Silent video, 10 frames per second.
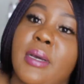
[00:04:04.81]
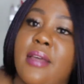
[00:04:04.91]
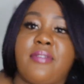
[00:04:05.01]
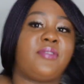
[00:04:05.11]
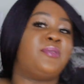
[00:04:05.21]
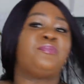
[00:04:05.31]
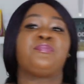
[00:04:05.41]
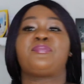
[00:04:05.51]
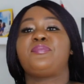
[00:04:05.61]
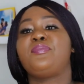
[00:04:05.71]
bref
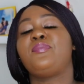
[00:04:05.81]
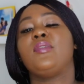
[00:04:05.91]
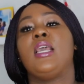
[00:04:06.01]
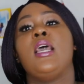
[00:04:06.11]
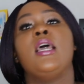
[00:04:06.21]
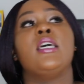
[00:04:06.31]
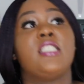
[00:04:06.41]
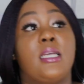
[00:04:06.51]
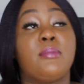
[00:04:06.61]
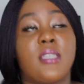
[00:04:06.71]

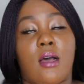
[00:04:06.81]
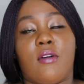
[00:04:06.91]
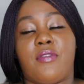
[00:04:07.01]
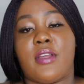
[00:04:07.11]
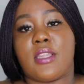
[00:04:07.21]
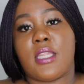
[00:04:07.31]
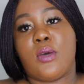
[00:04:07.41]
j'aime ça en fait